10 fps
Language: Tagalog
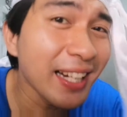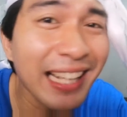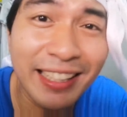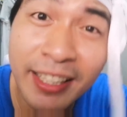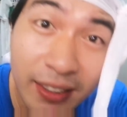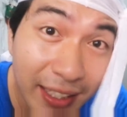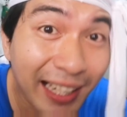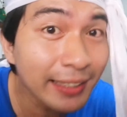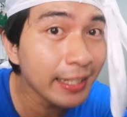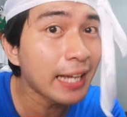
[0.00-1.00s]
na natin hindi
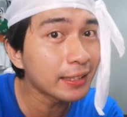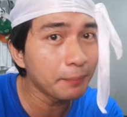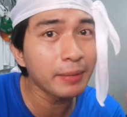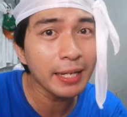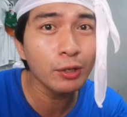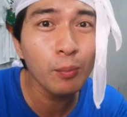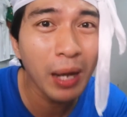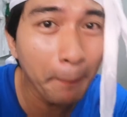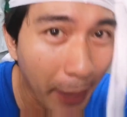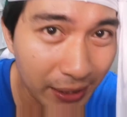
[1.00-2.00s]
ka tinatabla ng
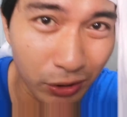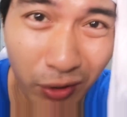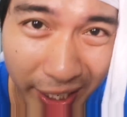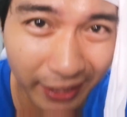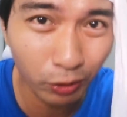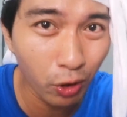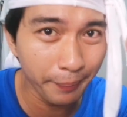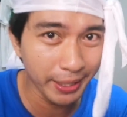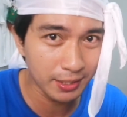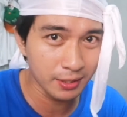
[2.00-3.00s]
mga bash or hate
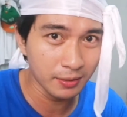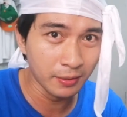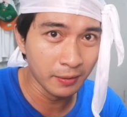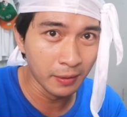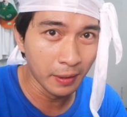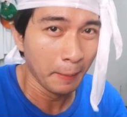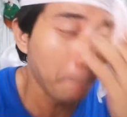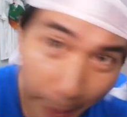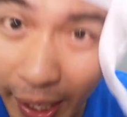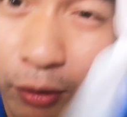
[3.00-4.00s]
comments.
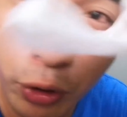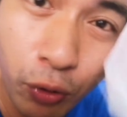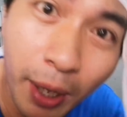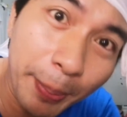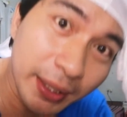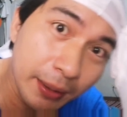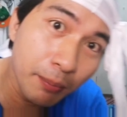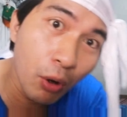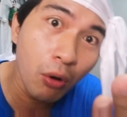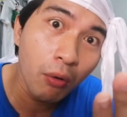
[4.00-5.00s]
Pero yung kapatid
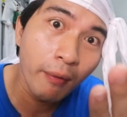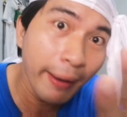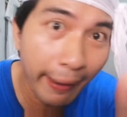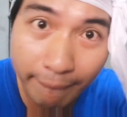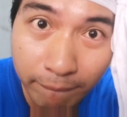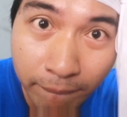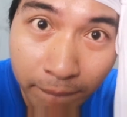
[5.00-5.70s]
mo, ha?